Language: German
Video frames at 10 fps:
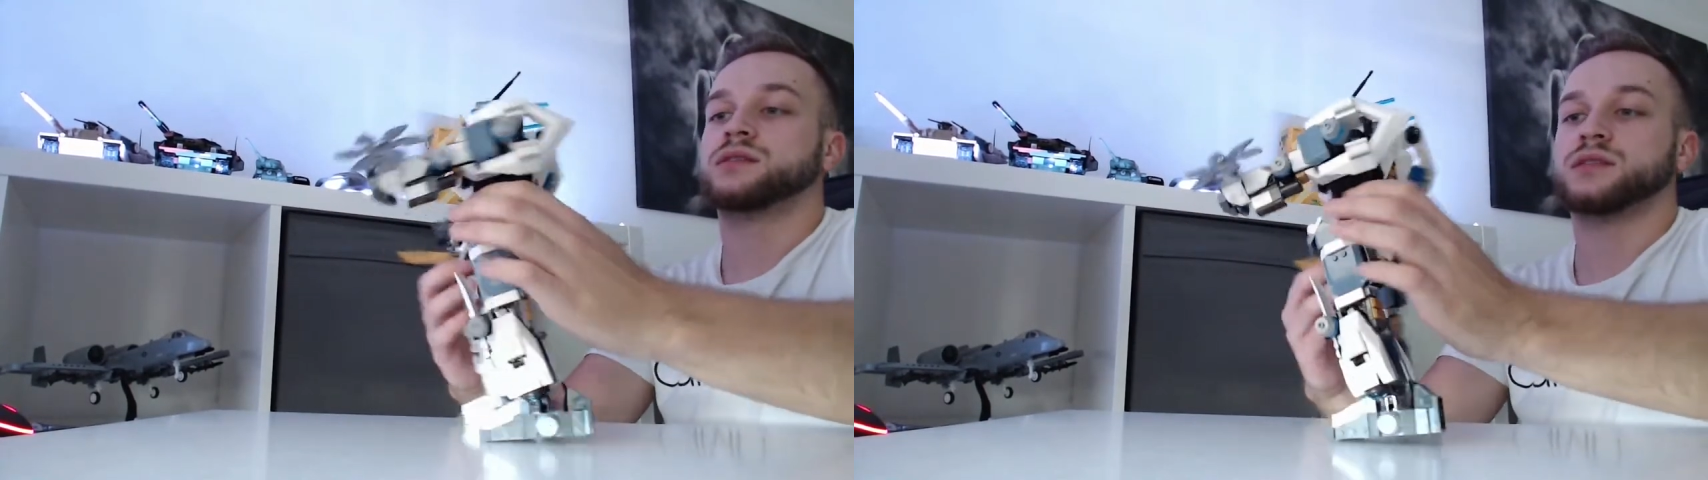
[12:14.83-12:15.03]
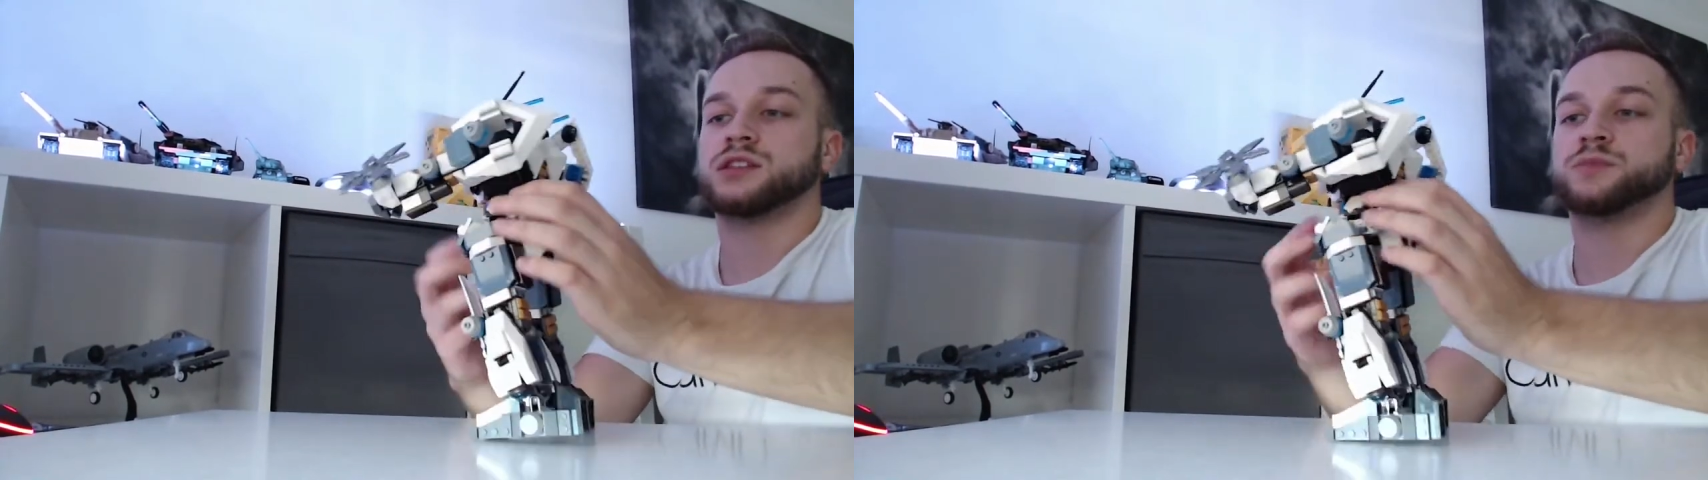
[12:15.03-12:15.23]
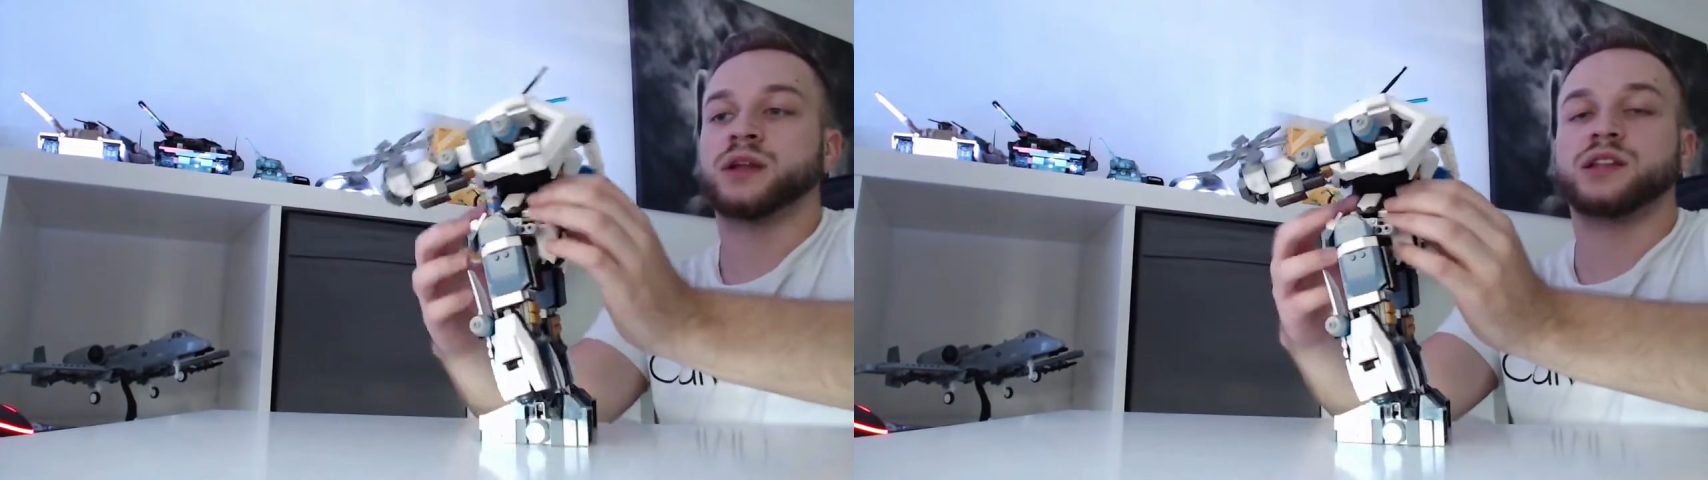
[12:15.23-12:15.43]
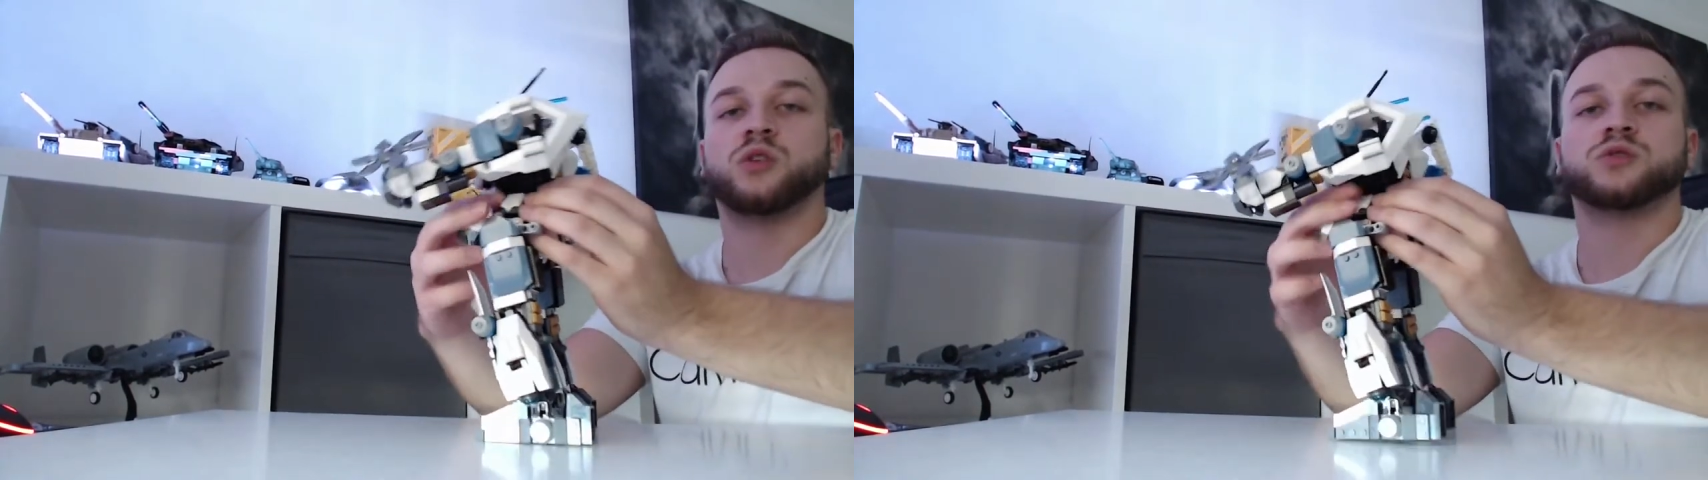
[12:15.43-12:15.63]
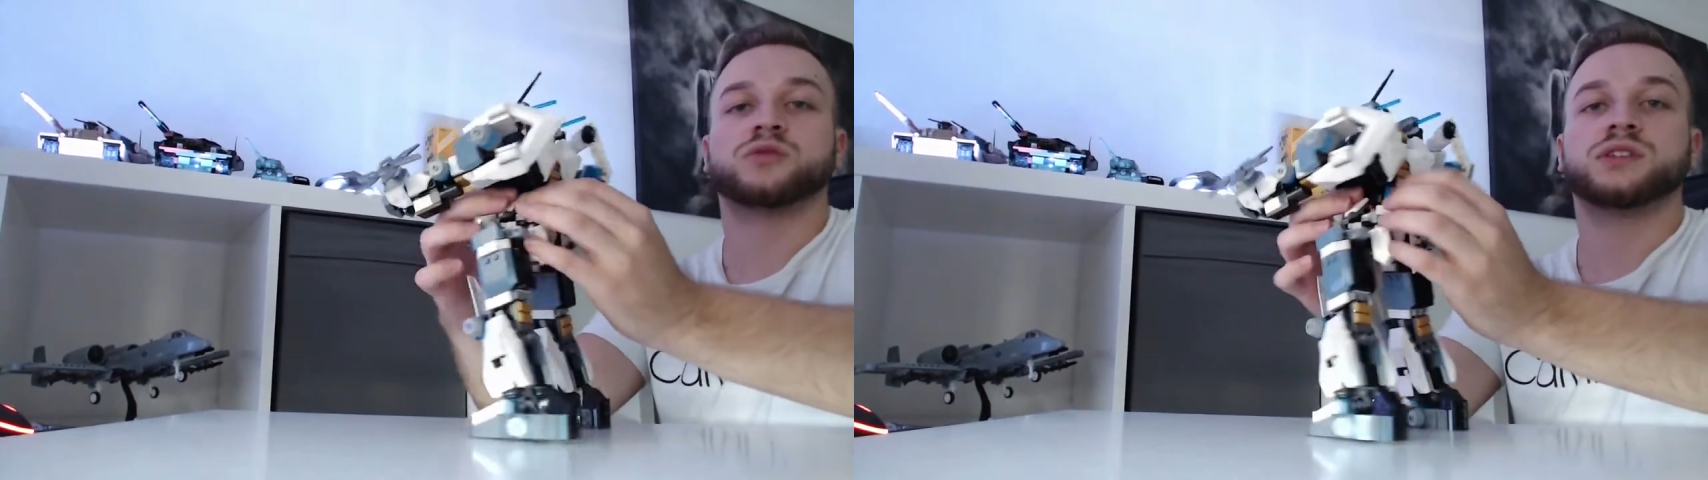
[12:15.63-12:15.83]
Das bringt auch
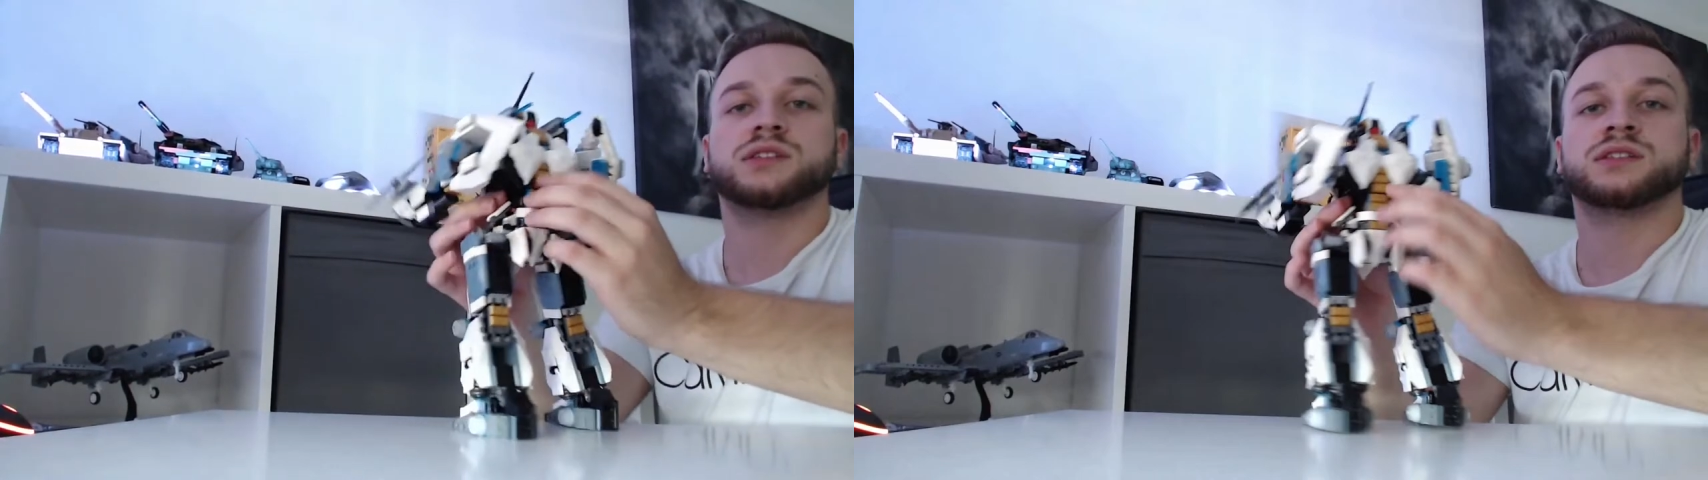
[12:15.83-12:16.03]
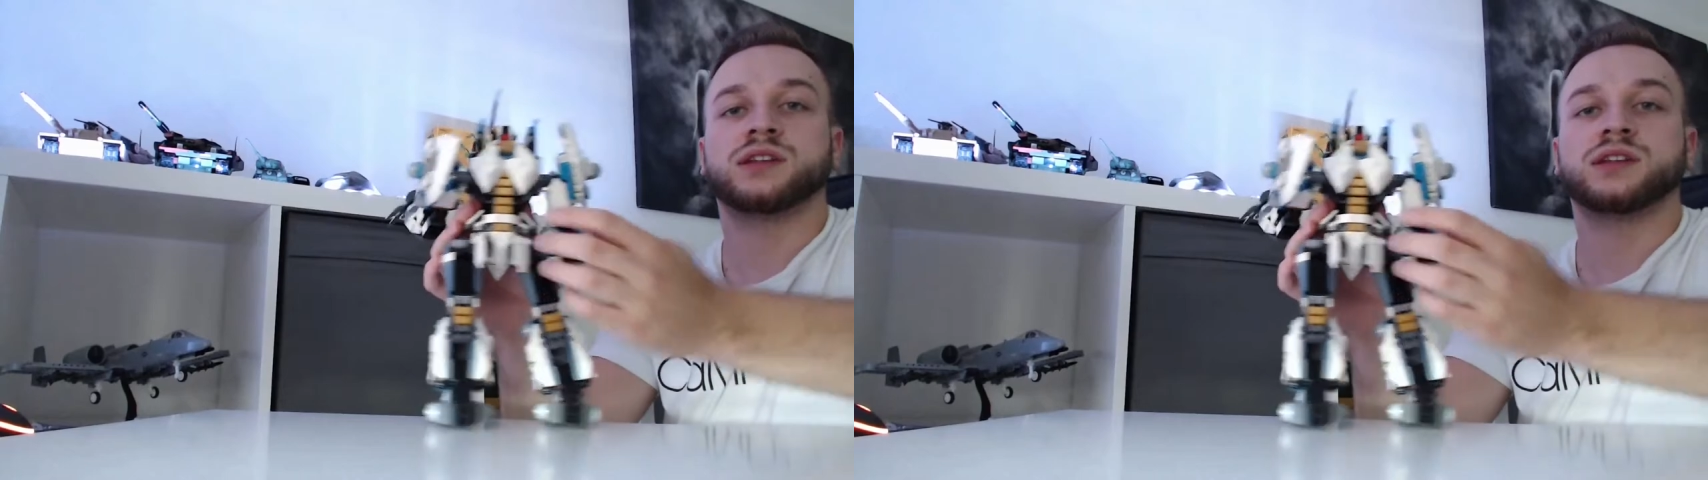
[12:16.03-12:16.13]
so diesen